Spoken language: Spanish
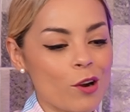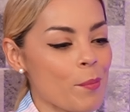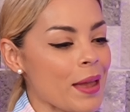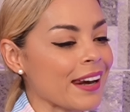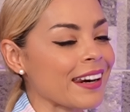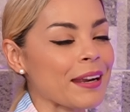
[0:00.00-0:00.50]
no
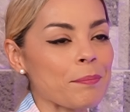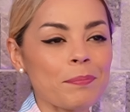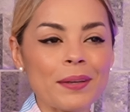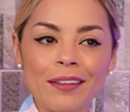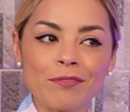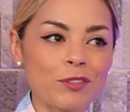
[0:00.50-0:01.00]
me
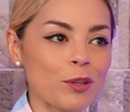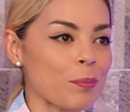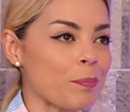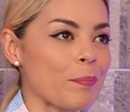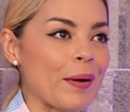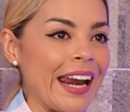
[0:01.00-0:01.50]
arrepiento
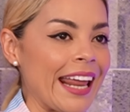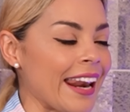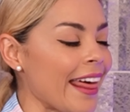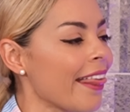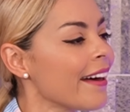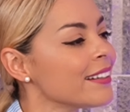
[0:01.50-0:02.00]
para
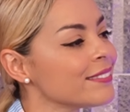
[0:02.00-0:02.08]
nada.